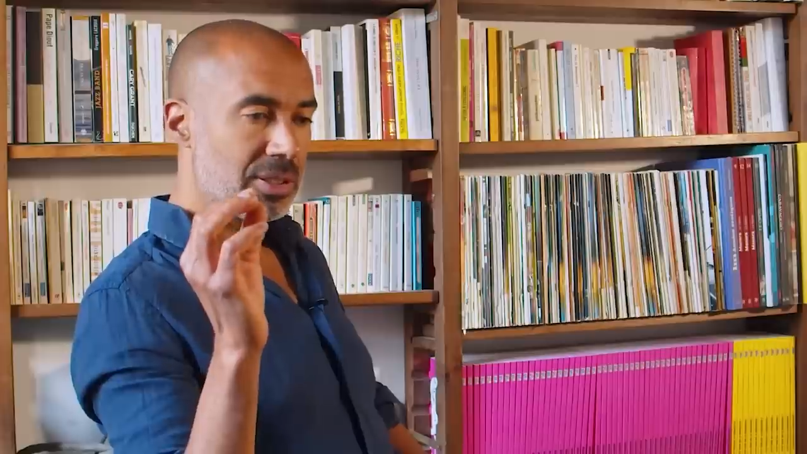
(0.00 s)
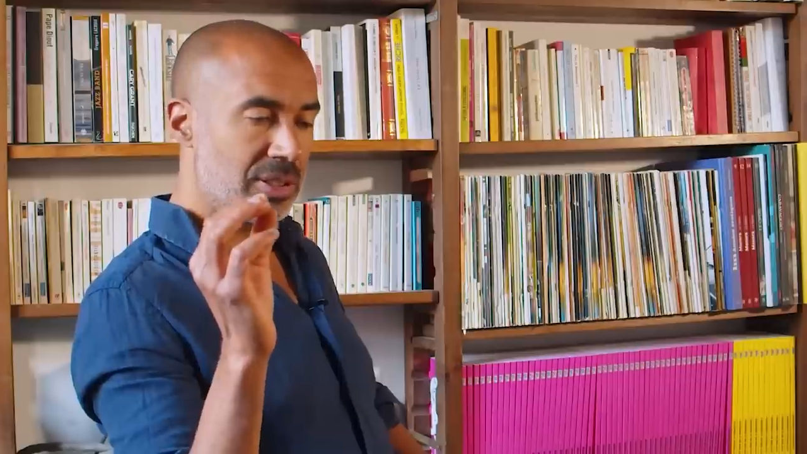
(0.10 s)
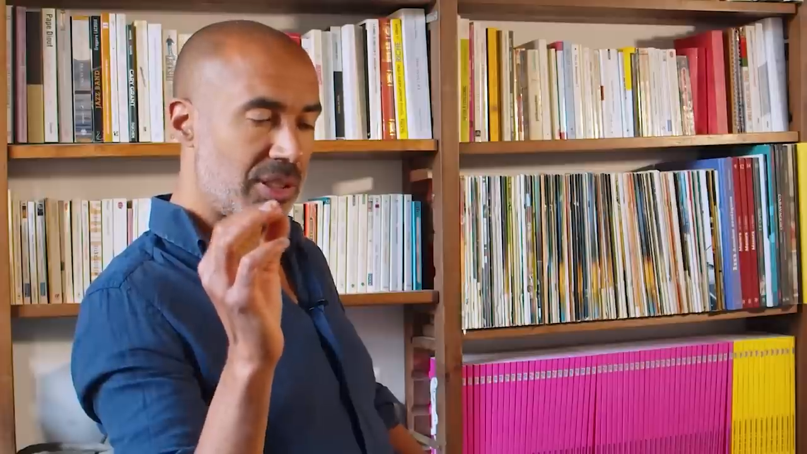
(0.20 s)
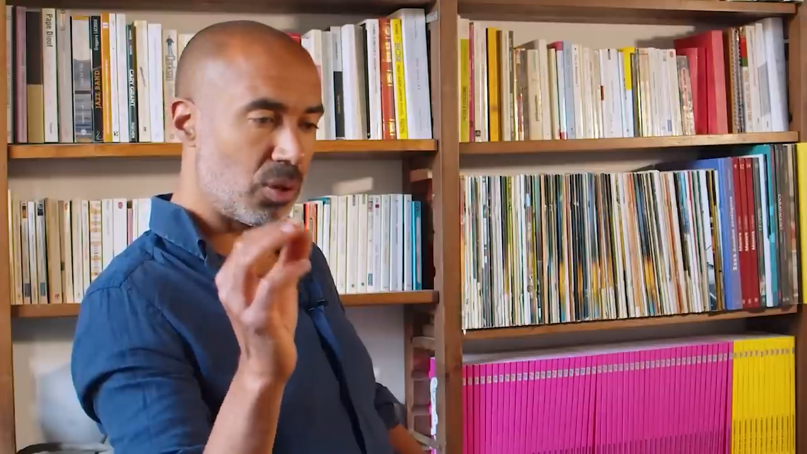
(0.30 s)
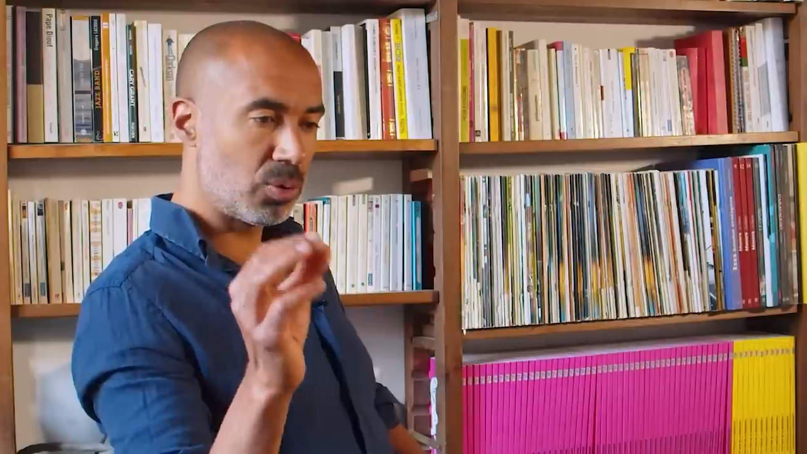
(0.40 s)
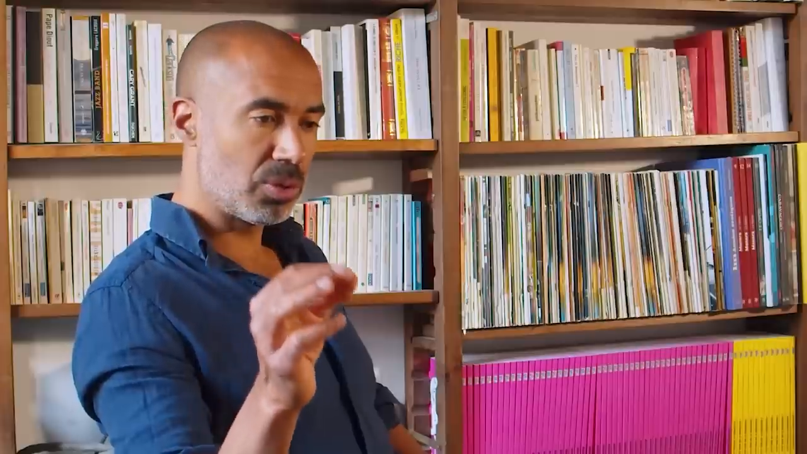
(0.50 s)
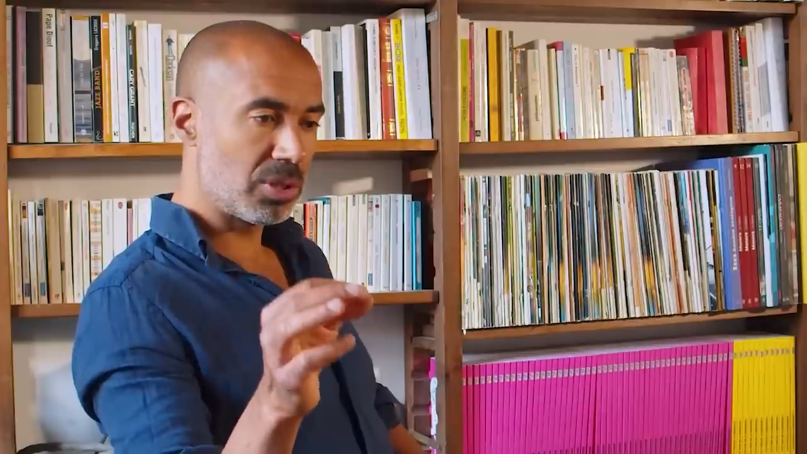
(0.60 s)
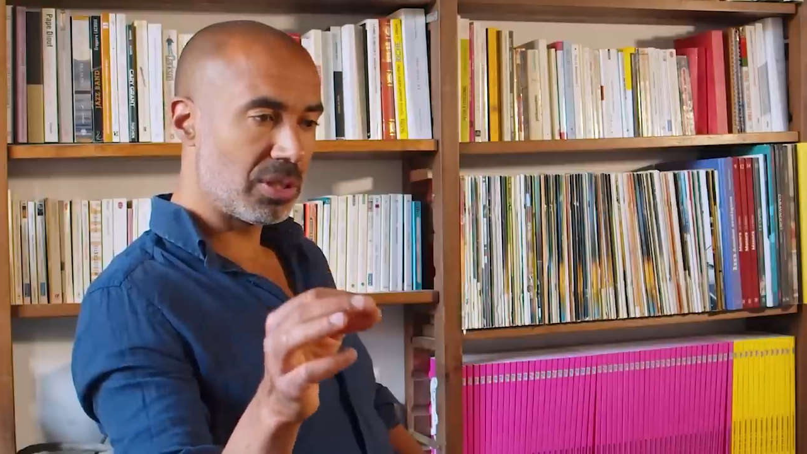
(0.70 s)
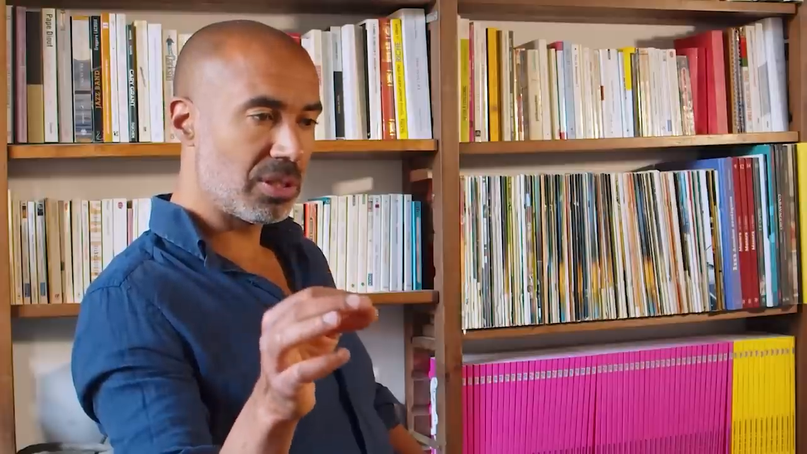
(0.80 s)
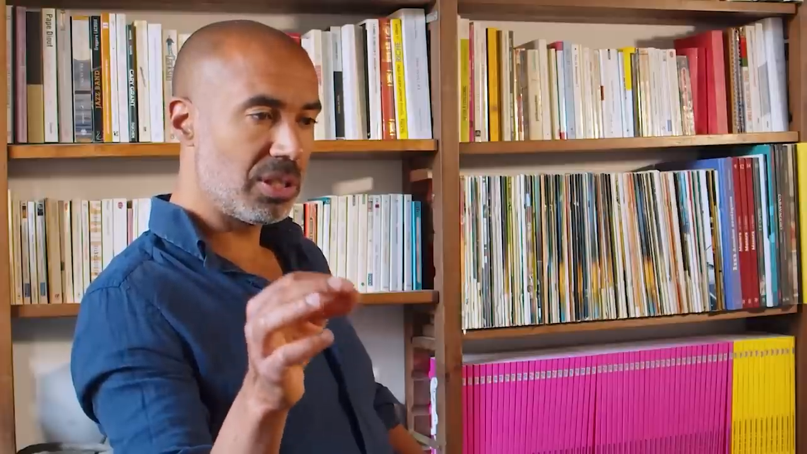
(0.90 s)

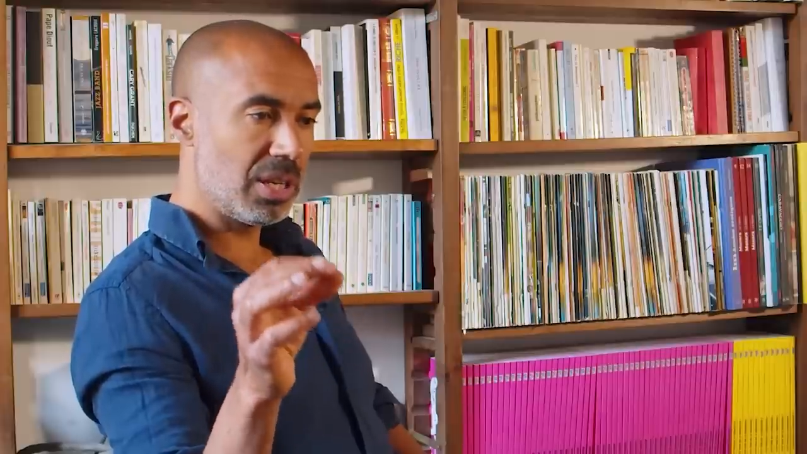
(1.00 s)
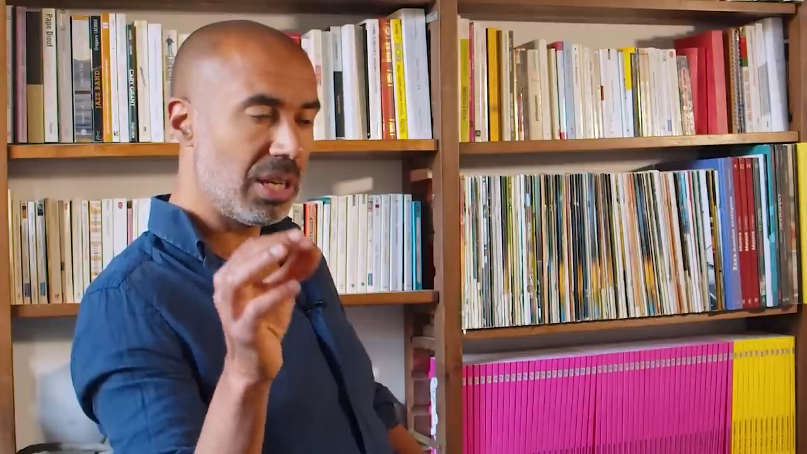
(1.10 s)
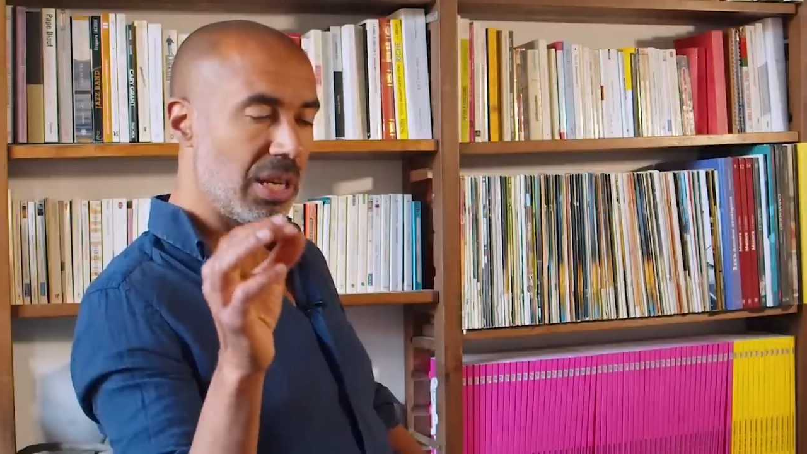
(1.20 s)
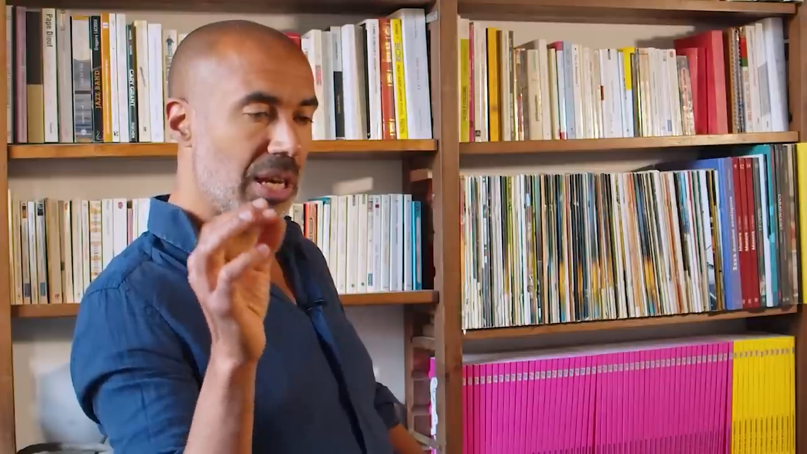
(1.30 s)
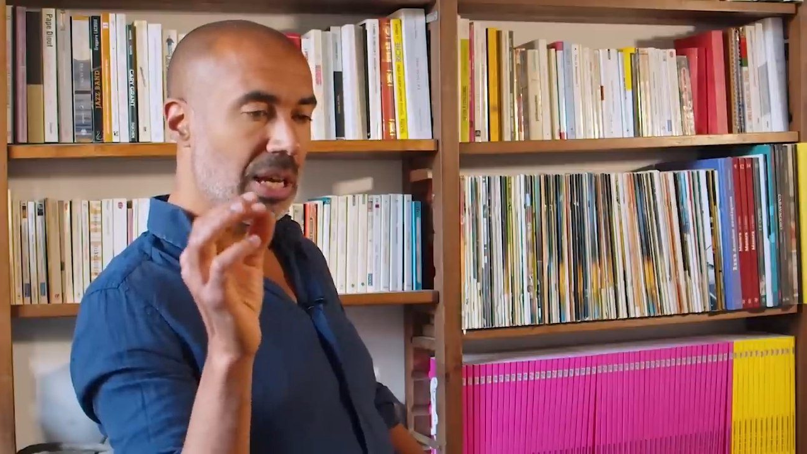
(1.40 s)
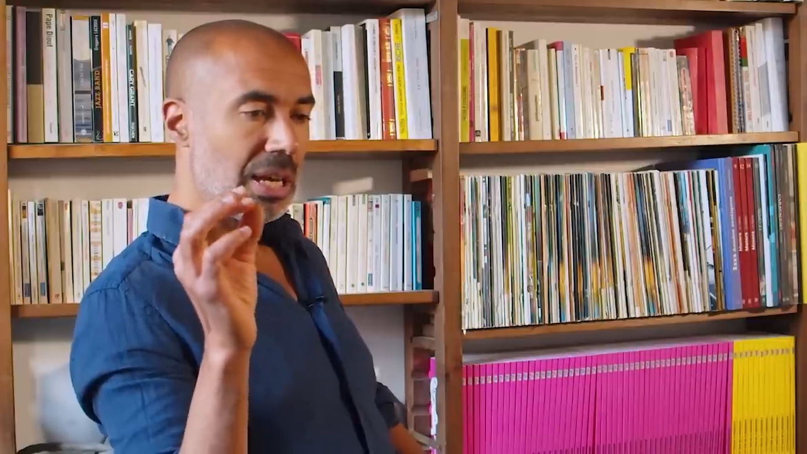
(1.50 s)
circonstanciée,